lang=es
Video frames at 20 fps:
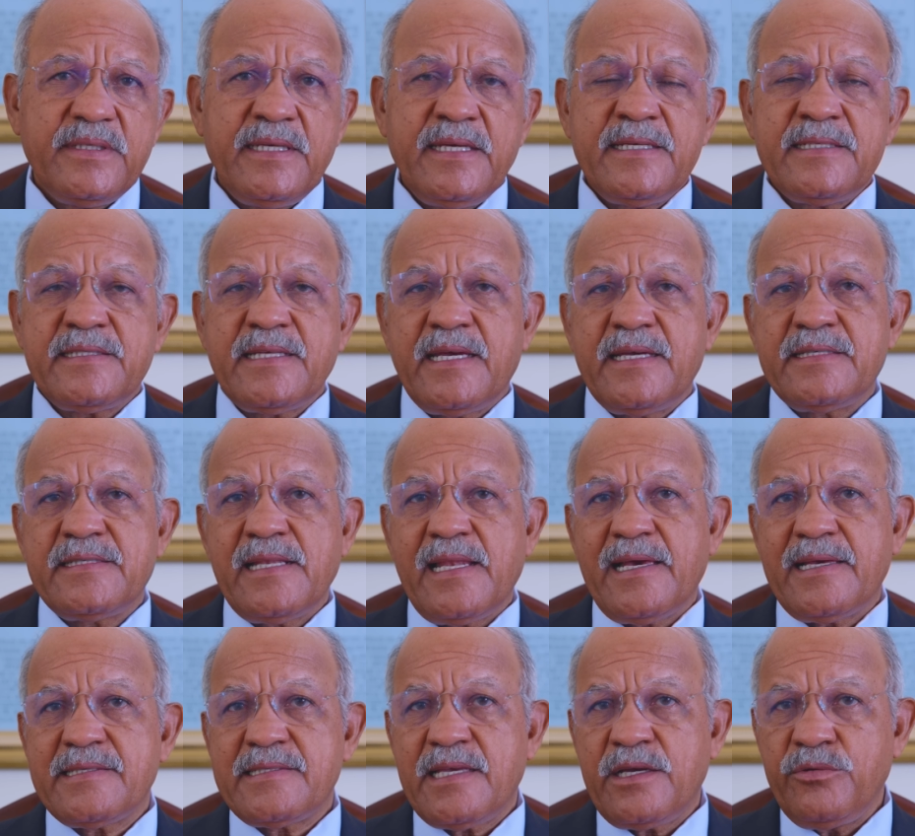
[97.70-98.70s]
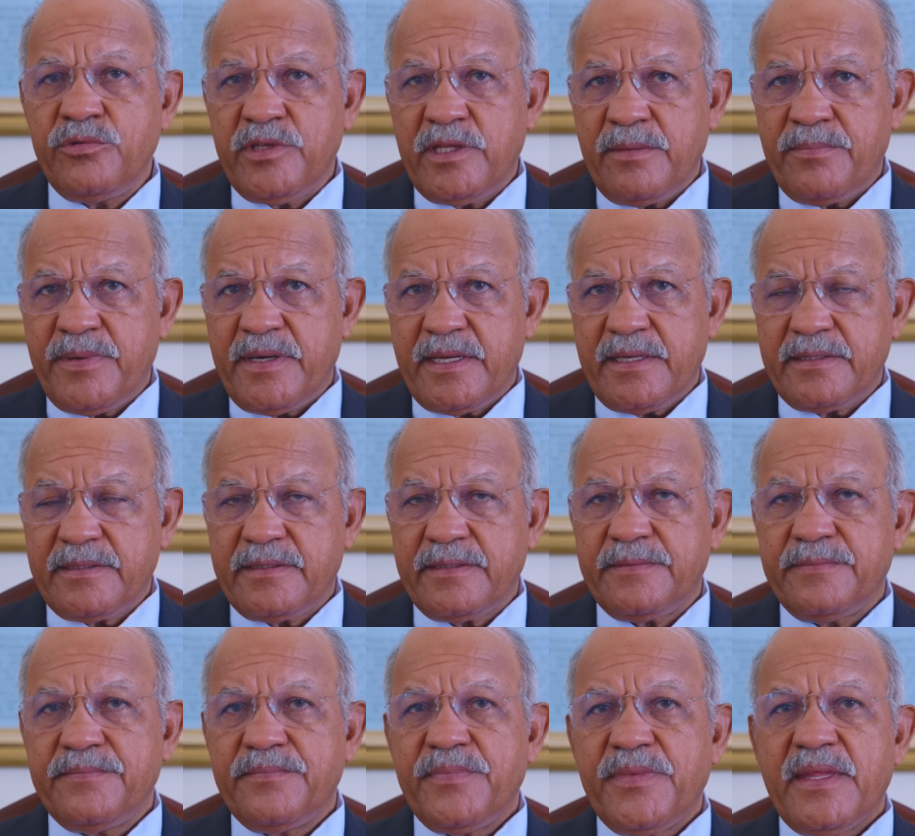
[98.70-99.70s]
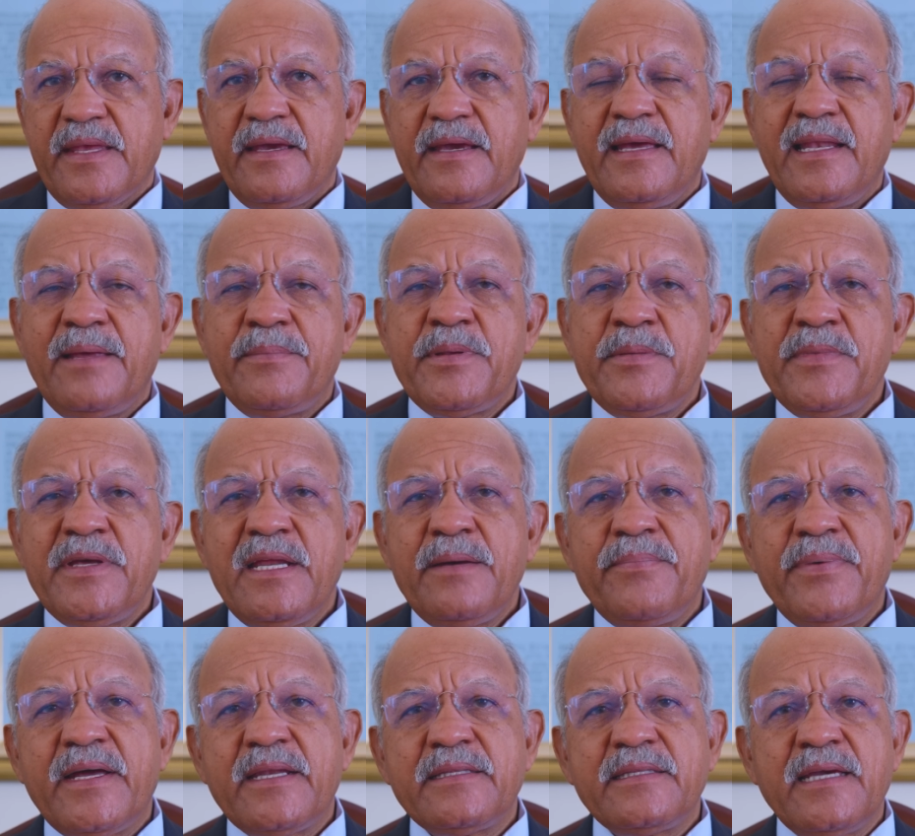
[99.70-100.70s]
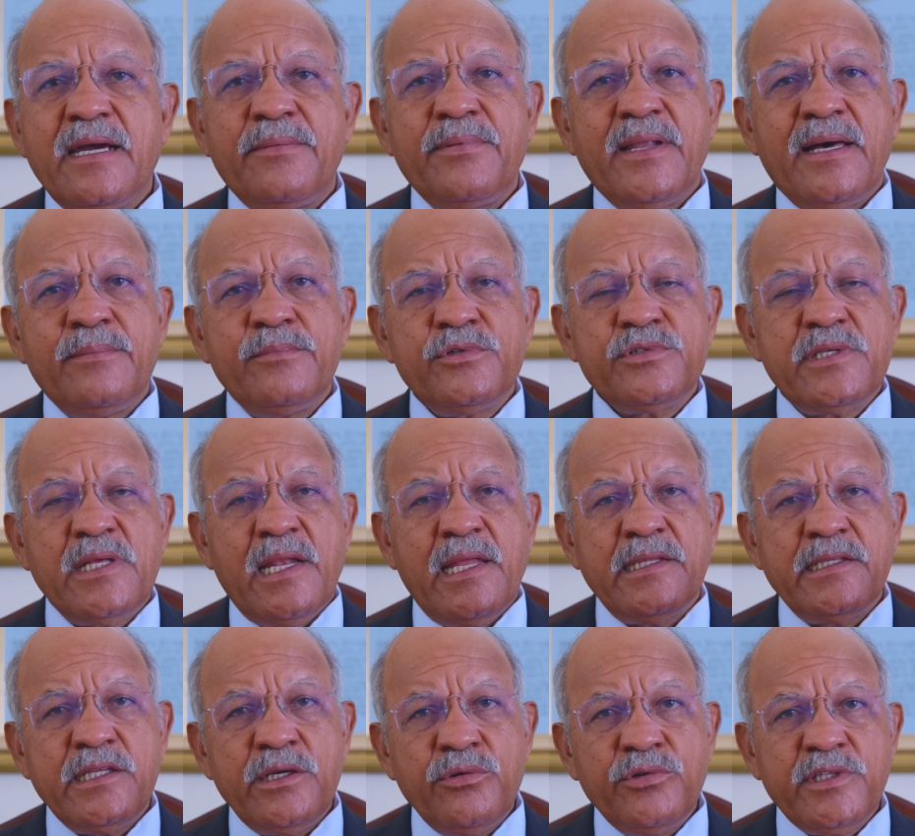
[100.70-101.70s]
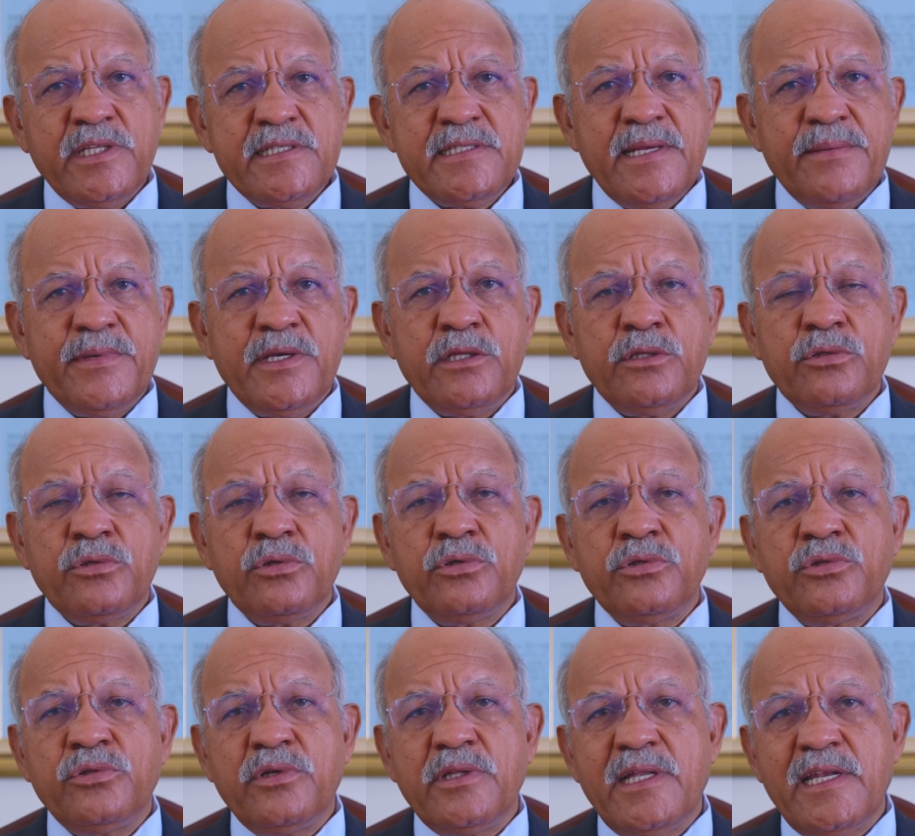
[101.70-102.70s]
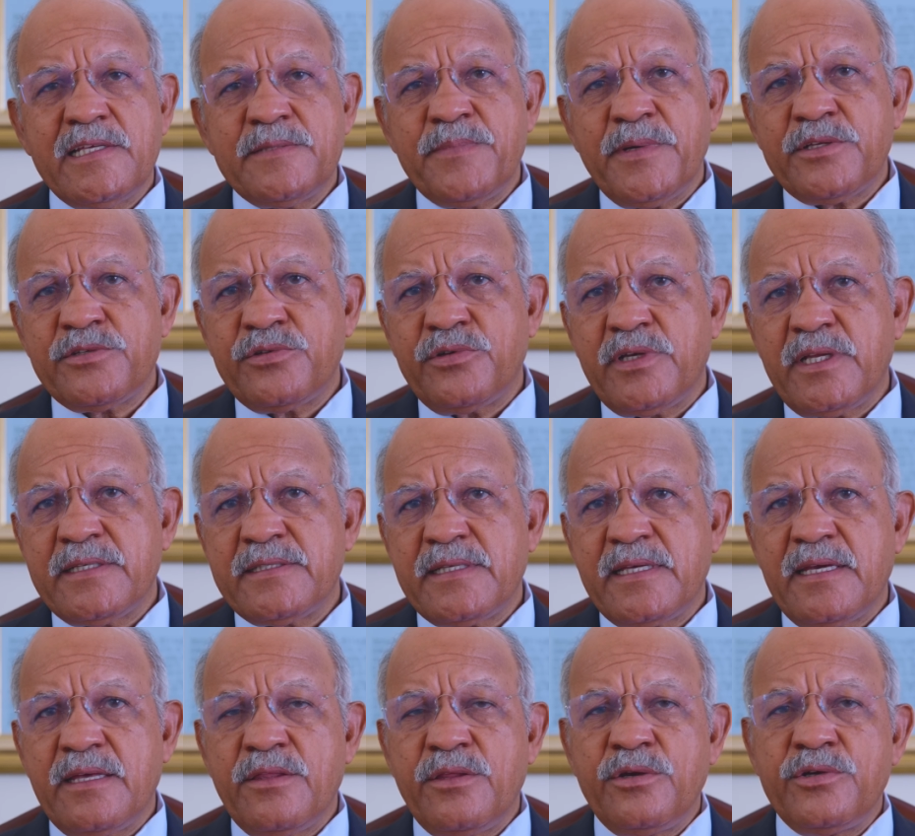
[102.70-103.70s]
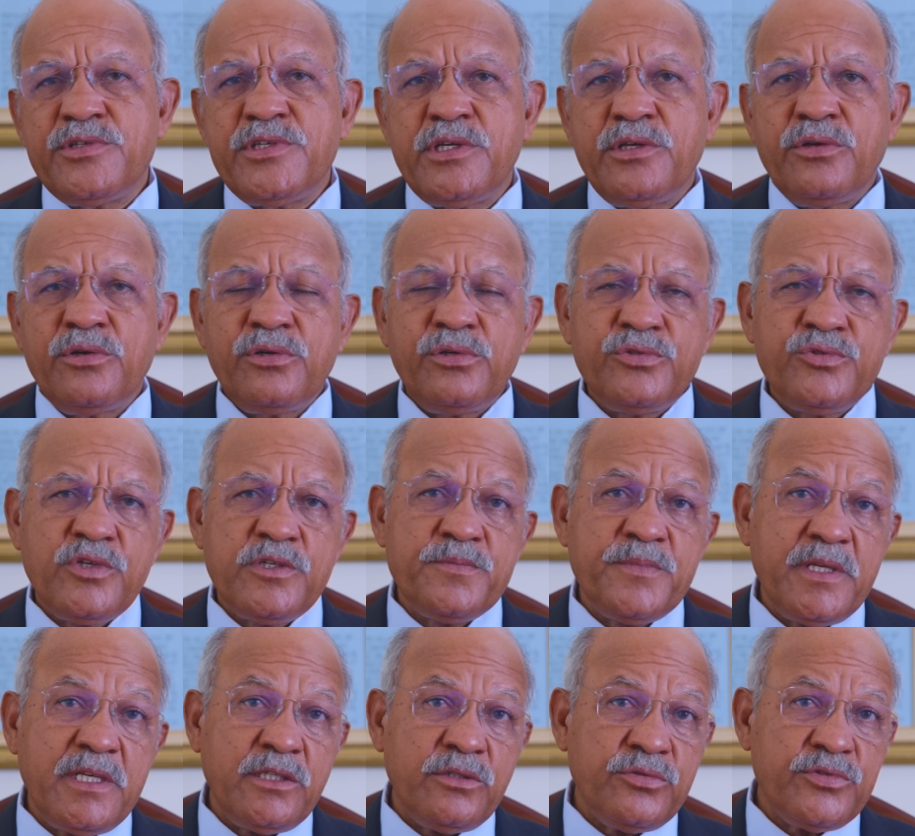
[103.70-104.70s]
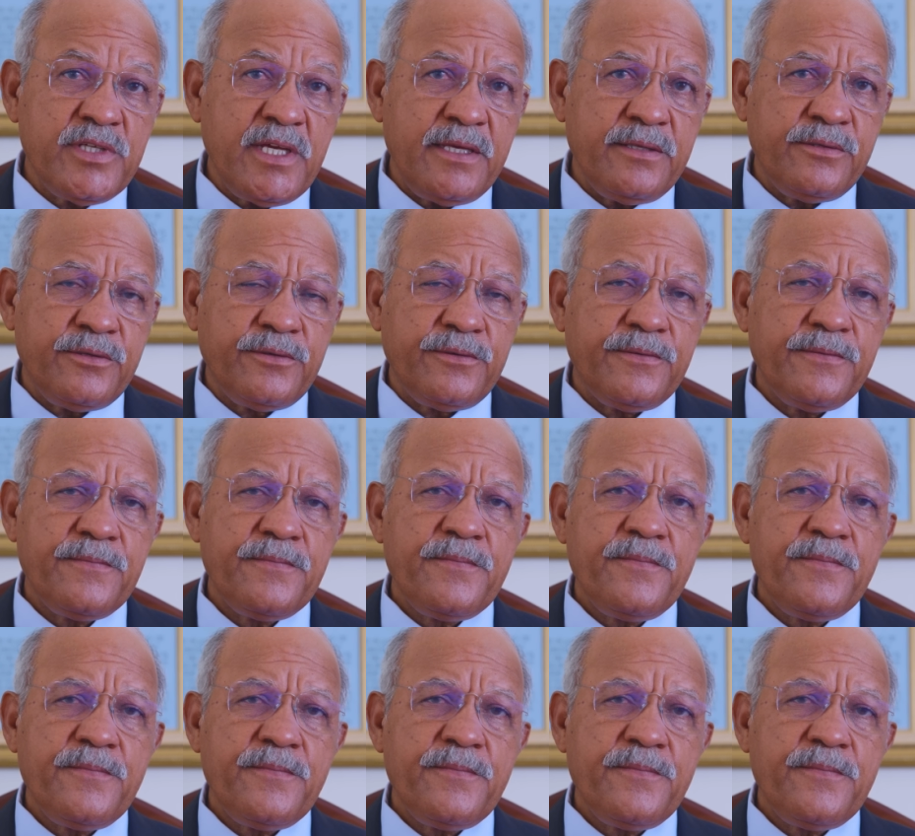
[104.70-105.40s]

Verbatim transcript: Y esta es la segunda parte. En la primera parte hablamos del Antiguo Testamento, todas las personas que Dios llenó con su Espíritu Santo.